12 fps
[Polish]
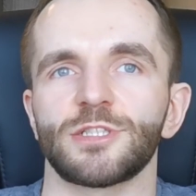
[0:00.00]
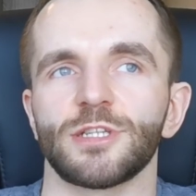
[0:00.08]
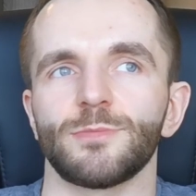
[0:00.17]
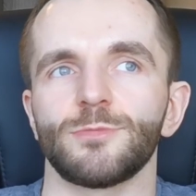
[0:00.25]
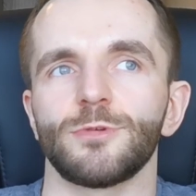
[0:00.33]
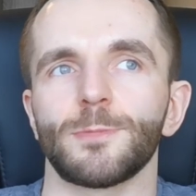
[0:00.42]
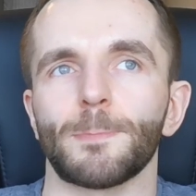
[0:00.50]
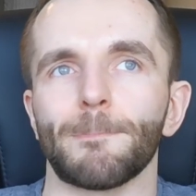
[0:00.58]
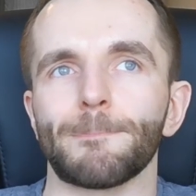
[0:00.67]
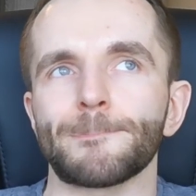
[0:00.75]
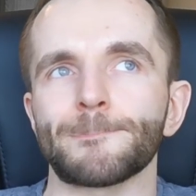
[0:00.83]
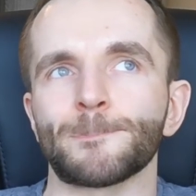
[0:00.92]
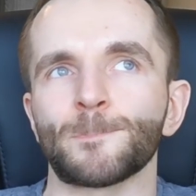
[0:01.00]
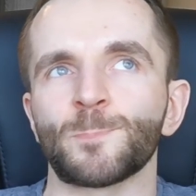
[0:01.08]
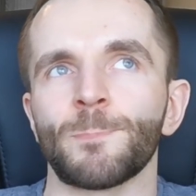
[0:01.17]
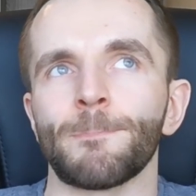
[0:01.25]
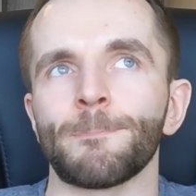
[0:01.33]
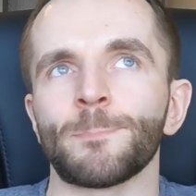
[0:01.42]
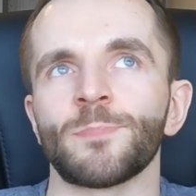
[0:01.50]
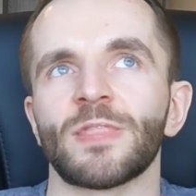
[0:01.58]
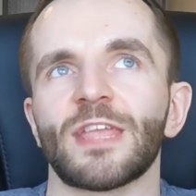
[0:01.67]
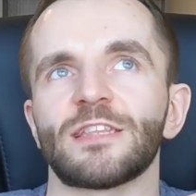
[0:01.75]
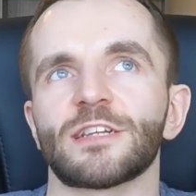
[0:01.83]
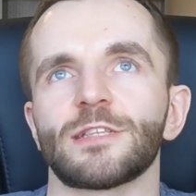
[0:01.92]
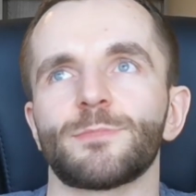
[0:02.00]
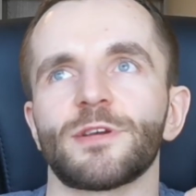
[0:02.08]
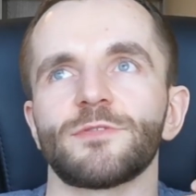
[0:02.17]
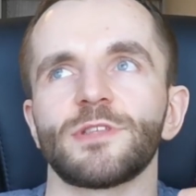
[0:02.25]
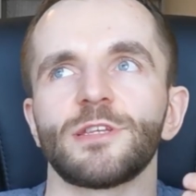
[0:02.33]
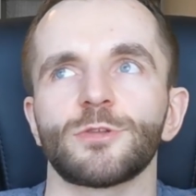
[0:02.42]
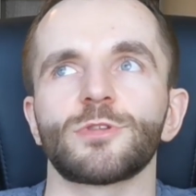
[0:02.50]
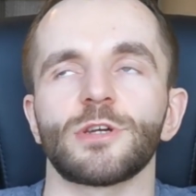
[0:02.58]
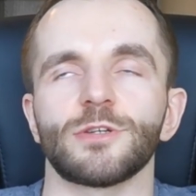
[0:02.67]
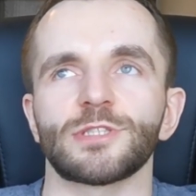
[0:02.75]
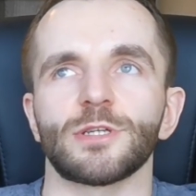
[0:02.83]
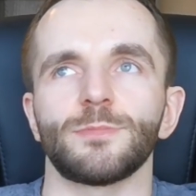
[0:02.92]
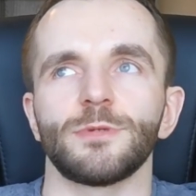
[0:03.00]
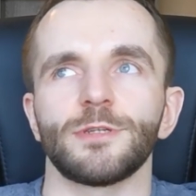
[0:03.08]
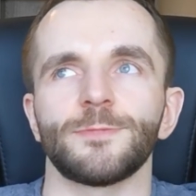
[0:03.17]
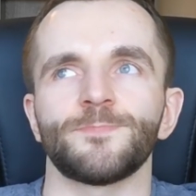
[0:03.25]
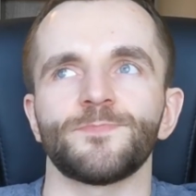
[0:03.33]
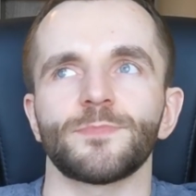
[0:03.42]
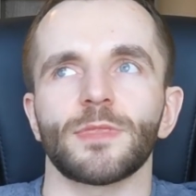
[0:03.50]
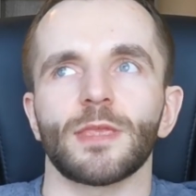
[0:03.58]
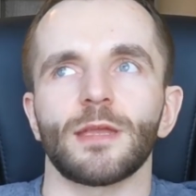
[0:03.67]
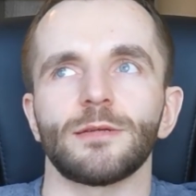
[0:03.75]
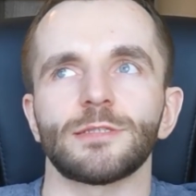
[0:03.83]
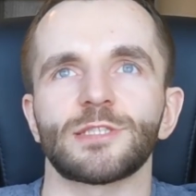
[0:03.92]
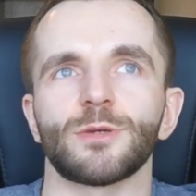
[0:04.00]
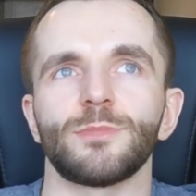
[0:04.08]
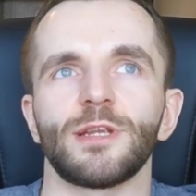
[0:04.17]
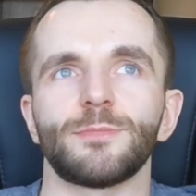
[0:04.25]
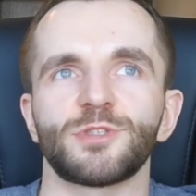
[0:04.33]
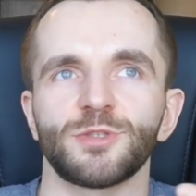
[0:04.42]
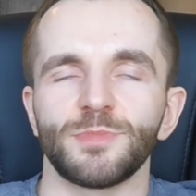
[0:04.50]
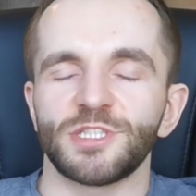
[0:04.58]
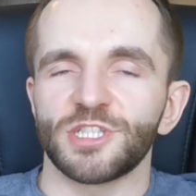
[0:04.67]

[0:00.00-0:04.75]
Czemu mm, tak naprawdę niektóre osoby są lepszymi